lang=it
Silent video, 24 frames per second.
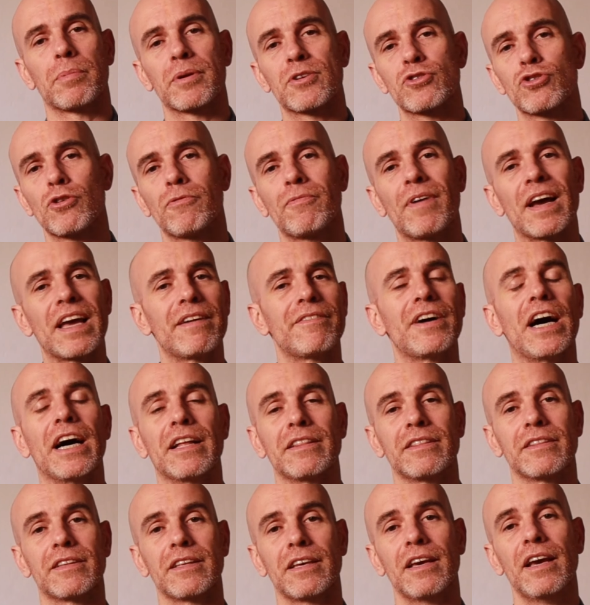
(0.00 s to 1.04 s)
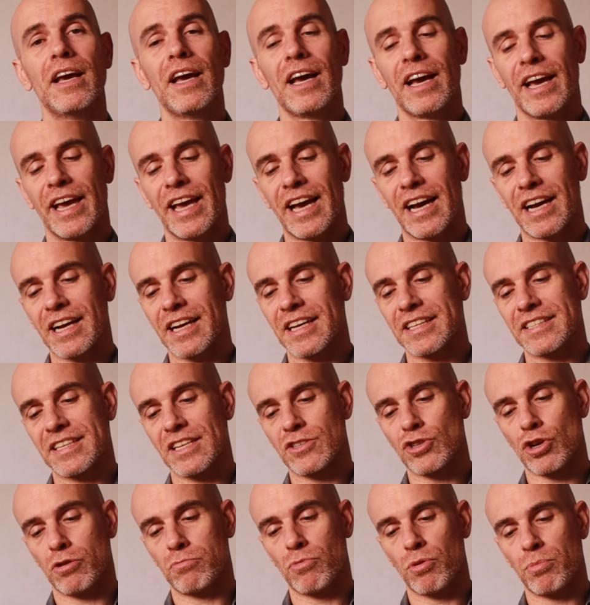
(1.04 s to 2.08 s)
perciò vai avanti e anche se
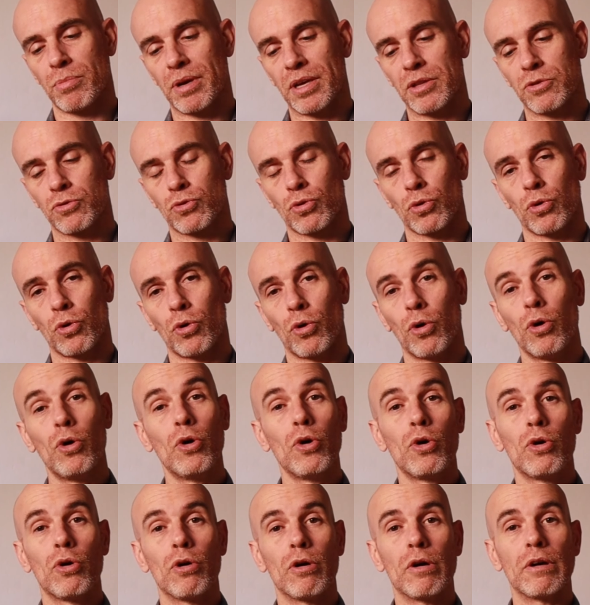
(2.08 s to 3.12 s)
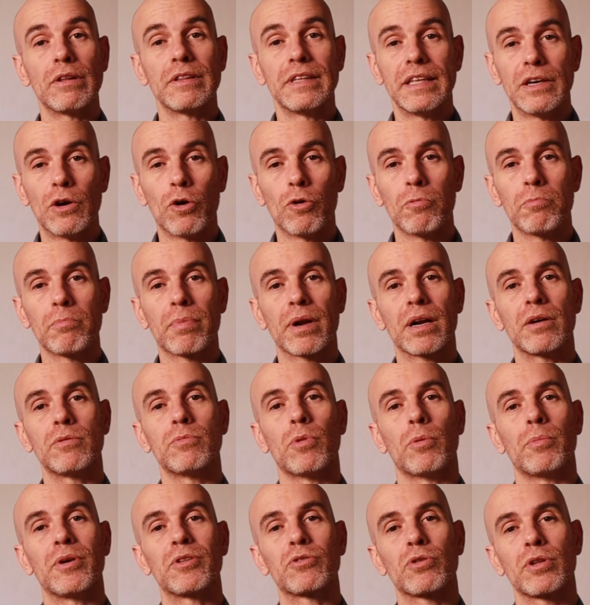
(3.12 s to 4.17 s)
c'è un momento eh, di ombra, un
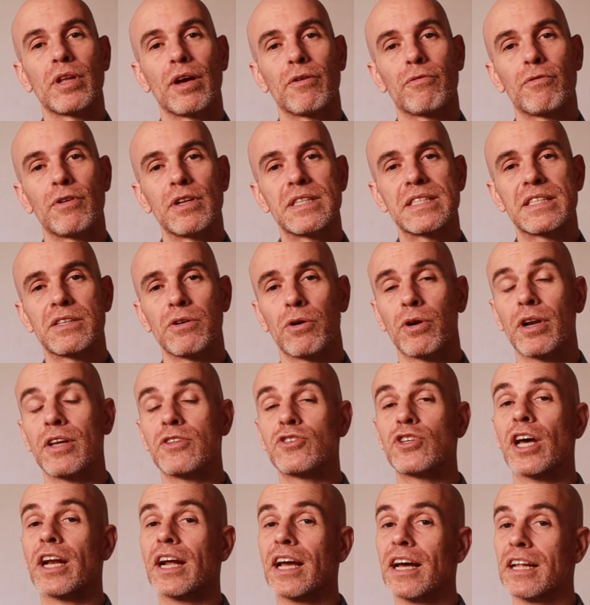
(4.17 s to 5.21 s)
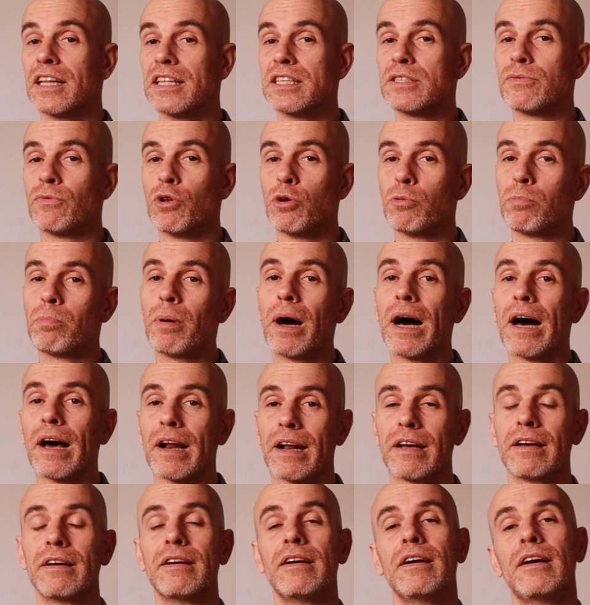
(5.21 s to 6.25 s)
momento di afflizione, cerca di
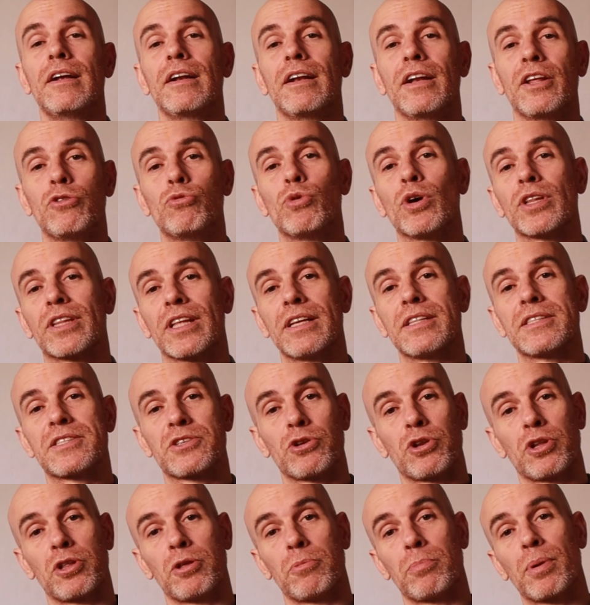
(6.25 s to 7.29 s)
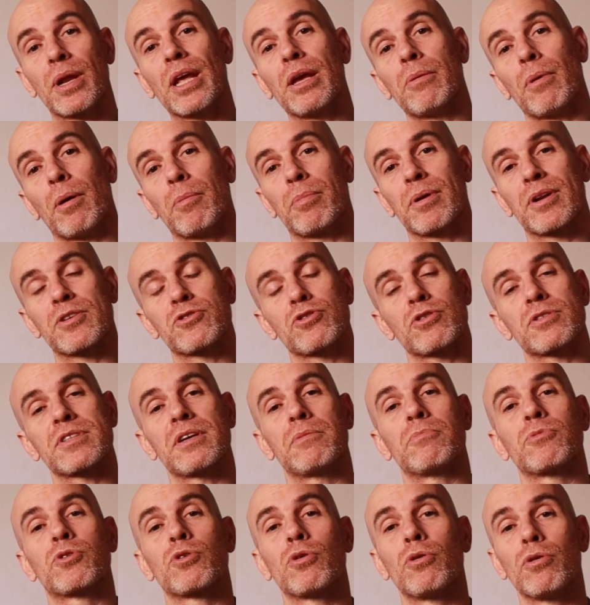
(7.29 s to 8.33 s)
sviluppare le due tensioni di prima, perciò
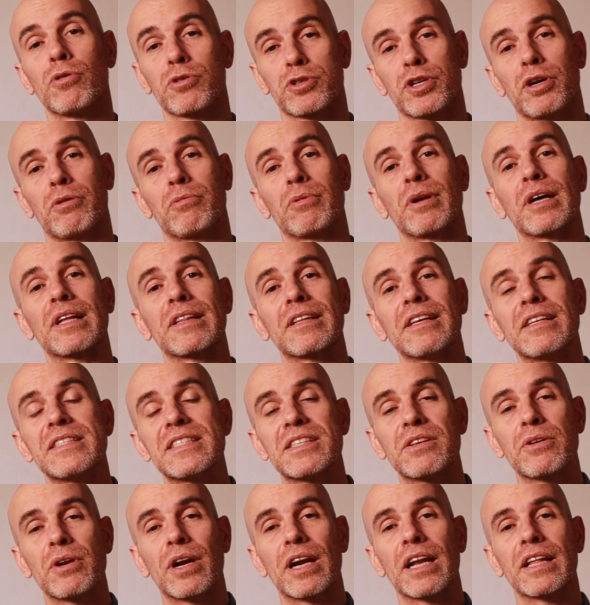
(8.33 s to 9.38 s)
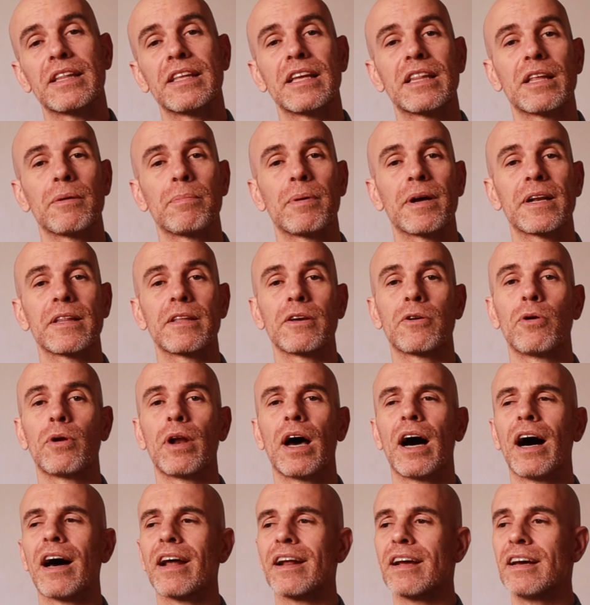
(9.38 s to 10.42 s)
Santosha, attenzione alla dieta
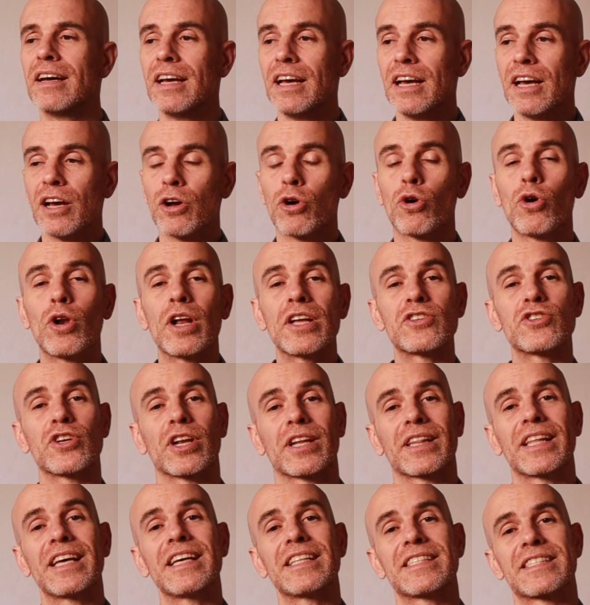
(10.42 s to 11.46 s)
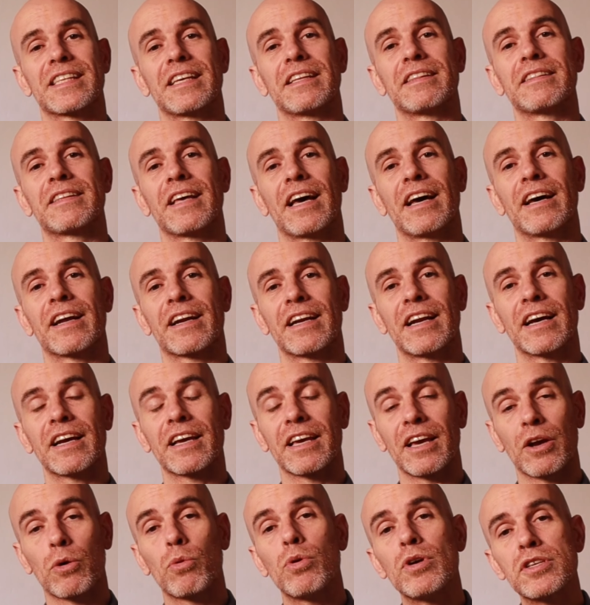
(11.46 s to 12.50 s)
particolare con la certezza interna
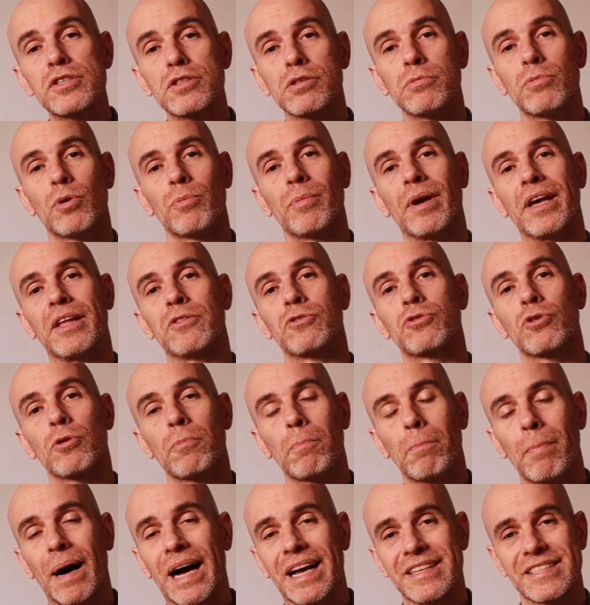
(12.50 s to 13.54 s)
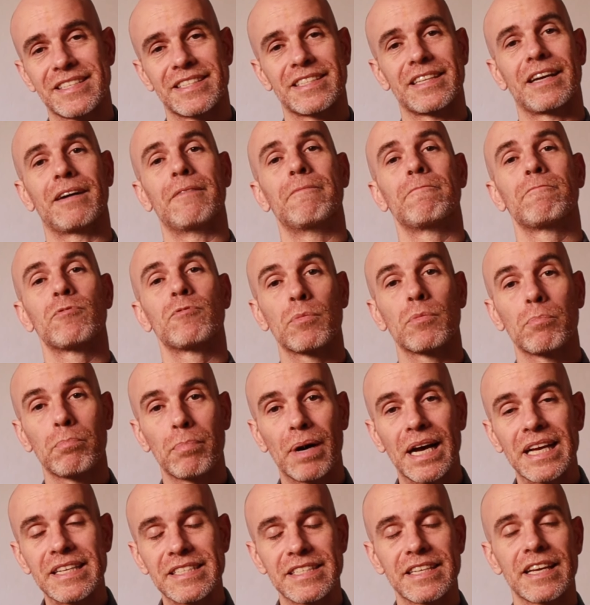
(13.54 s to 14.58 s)
che questo momento passa,
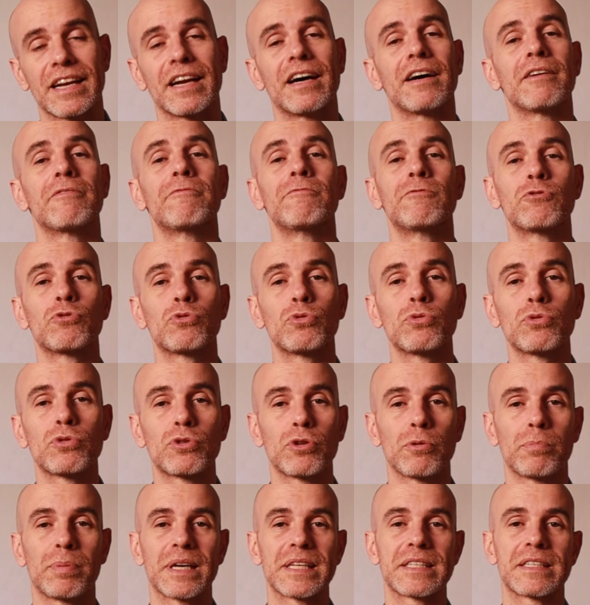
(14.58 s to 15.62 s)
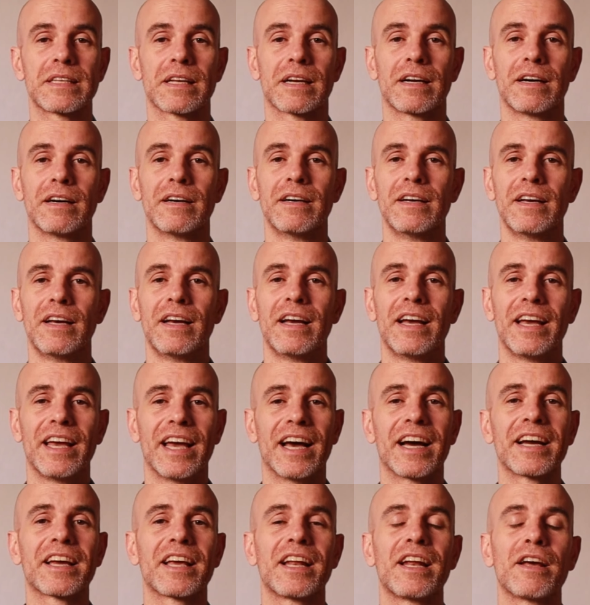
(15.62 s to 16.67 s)
passerà, tutto passerà e
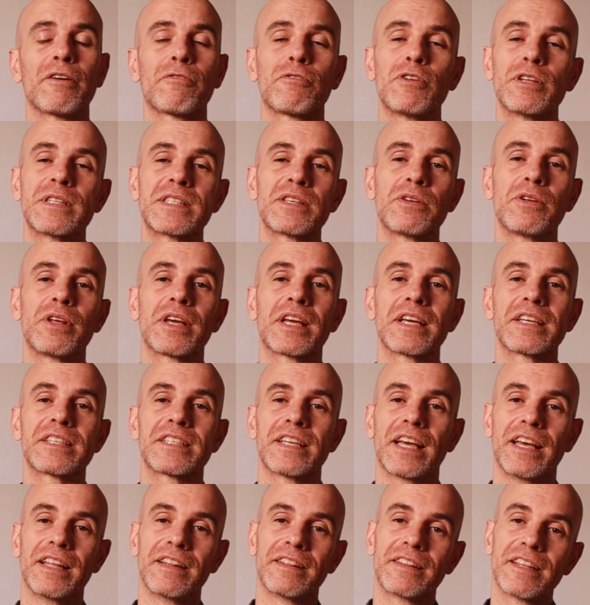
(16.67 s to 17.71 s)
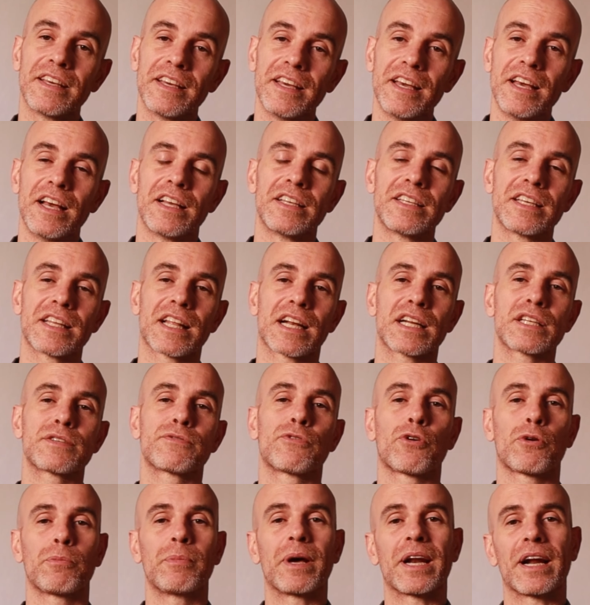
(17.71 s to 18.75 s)
anche le afflizioni che senti si
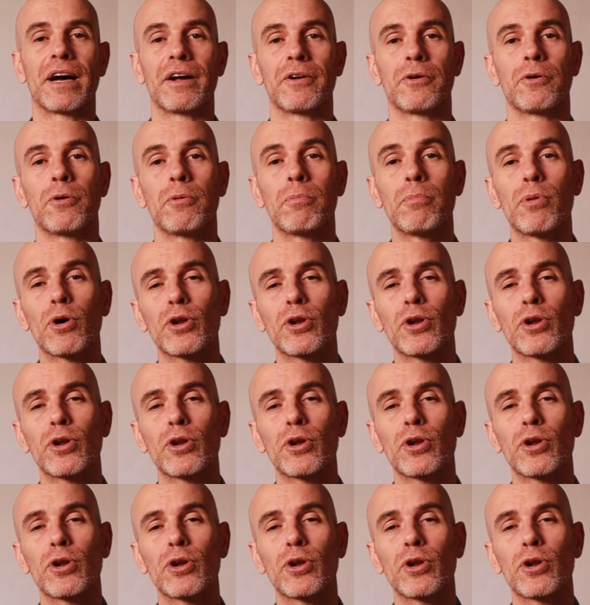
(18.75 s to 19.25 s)
trasformeranno.